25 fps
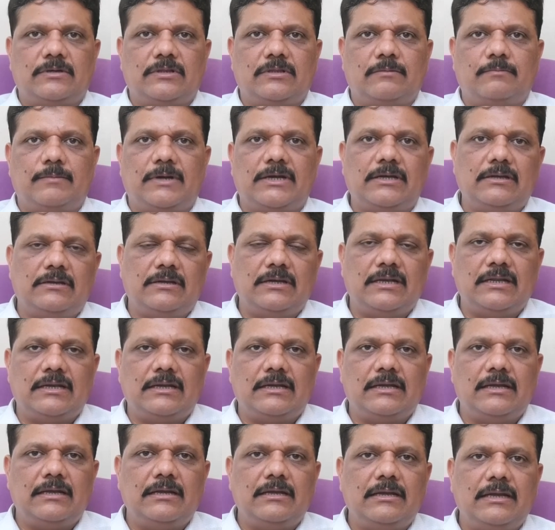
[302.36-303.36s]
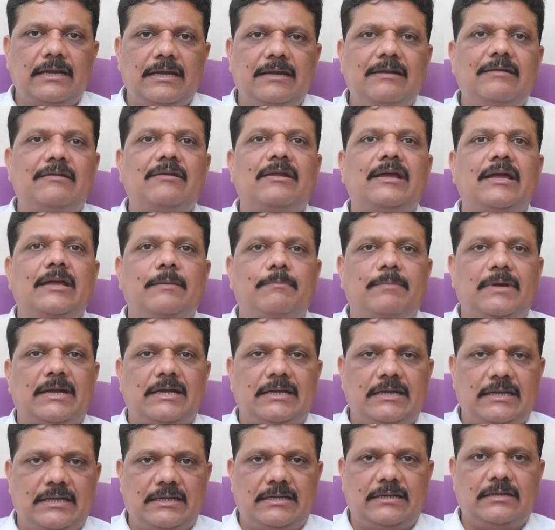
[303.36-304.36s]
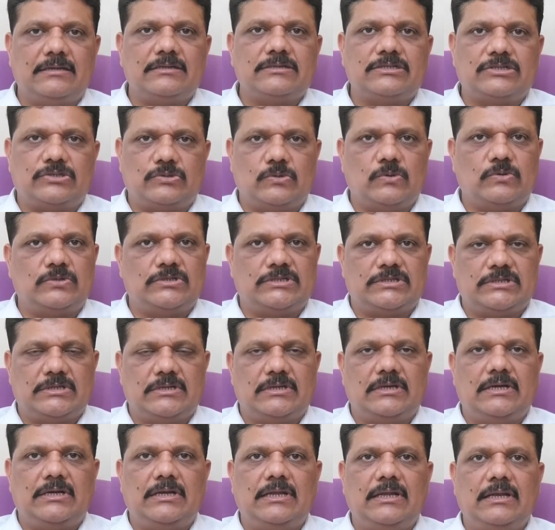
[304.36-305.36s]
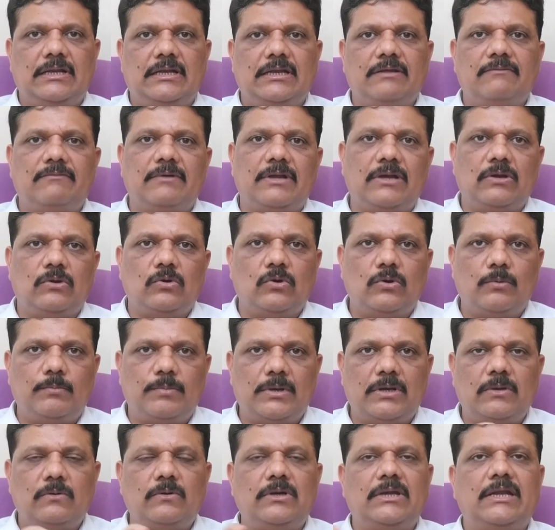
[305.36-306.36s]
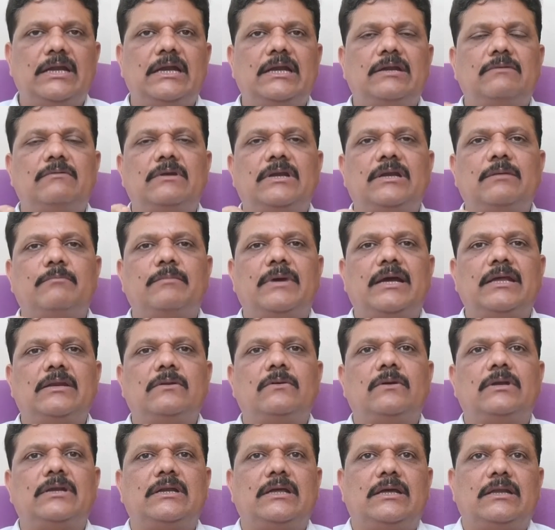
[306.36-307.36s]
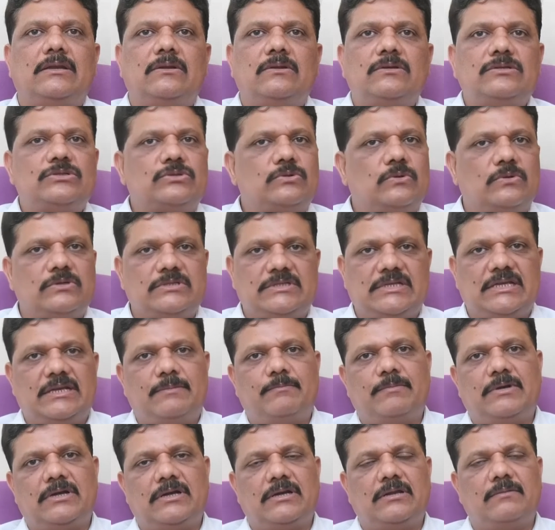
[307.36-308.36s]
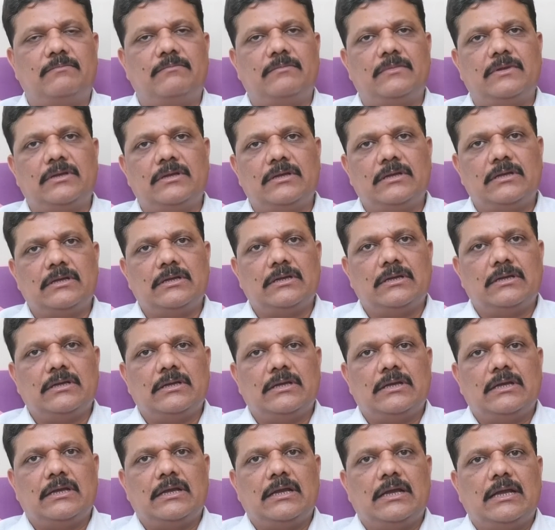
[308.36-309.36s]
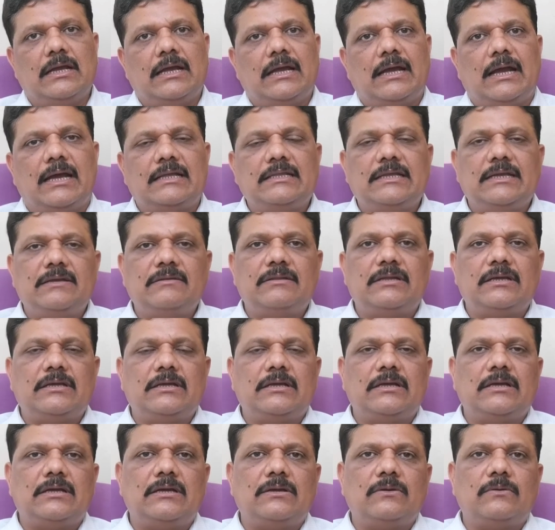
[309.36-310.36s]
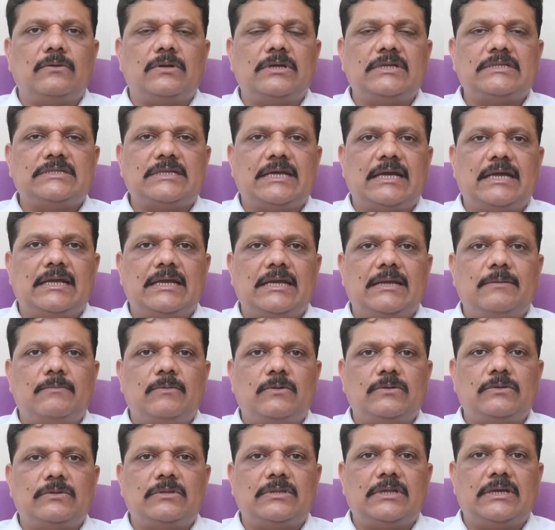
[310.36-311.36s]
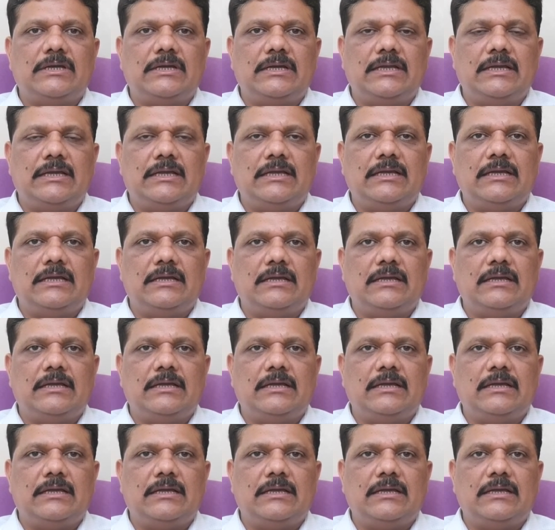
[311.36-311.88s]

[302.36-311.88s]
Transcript: ఉంటుంది పర్టికులర్గా ఇంట్రాహెపాటిక్ స్టోన్స్ అంటే లివర్ లోపల ఉండేటువంటి బయలుగొట్టాల్లో స్టోన్స్ ఏర్పడడం అదేవిధంగా కొన్నిసార్లు ఏమవుతుందంటే